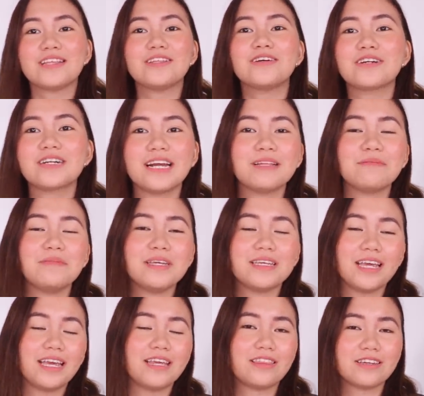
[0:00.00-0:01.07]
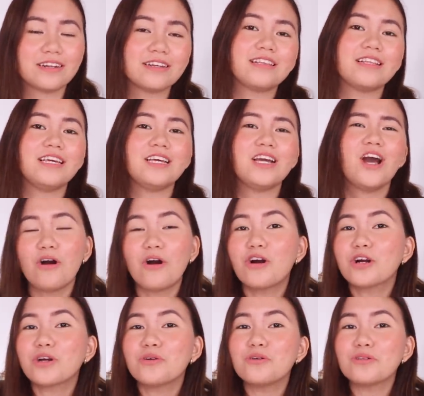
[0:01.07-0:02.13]
itong Redmi K30
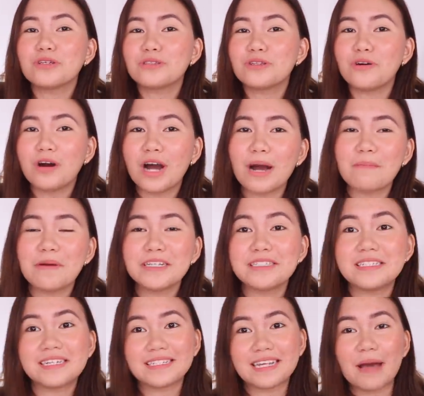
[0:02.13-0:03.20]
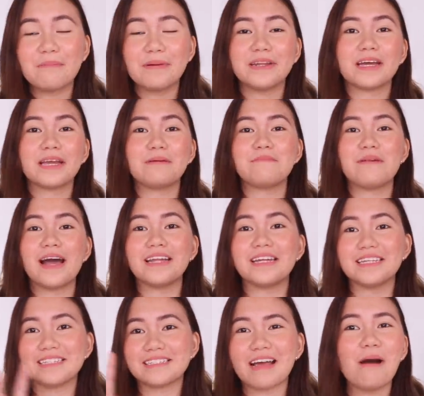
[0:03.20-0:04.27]
or kung totoo nga ba yung sinasabi ng iba
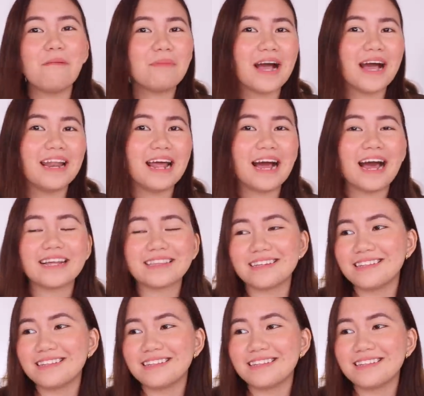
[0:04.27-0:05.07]
na scam nga lang at